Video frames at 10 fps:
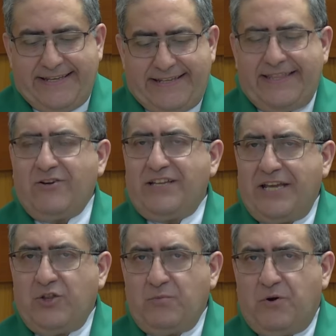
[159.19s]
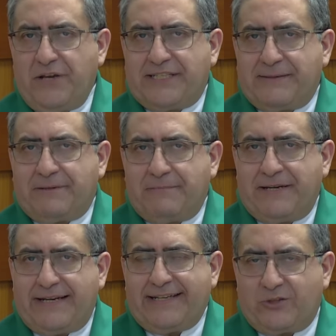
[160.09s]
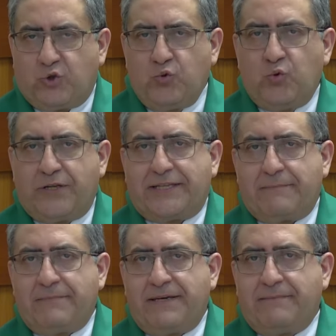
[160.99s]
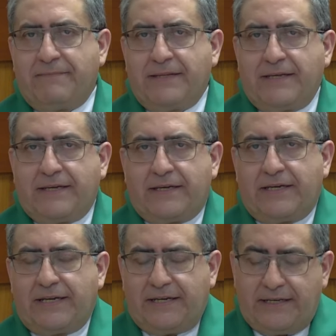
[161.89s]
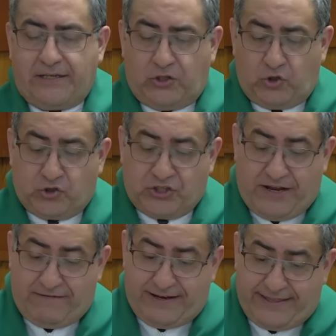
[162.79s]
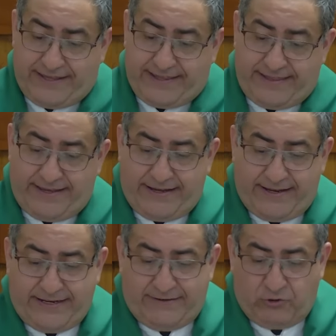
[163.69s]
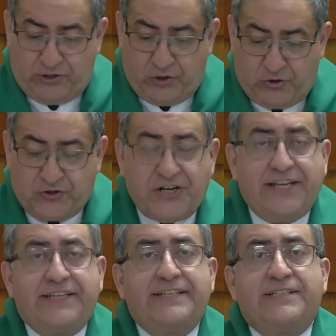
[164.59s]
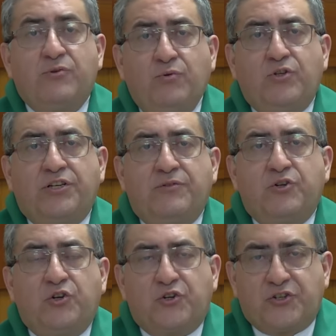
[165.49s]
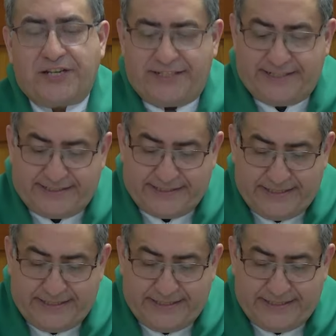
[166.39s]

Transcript: Ya en hoy esa primera lectura también que nos habla desde el libro de los reyes, el segundo libro de los reyes.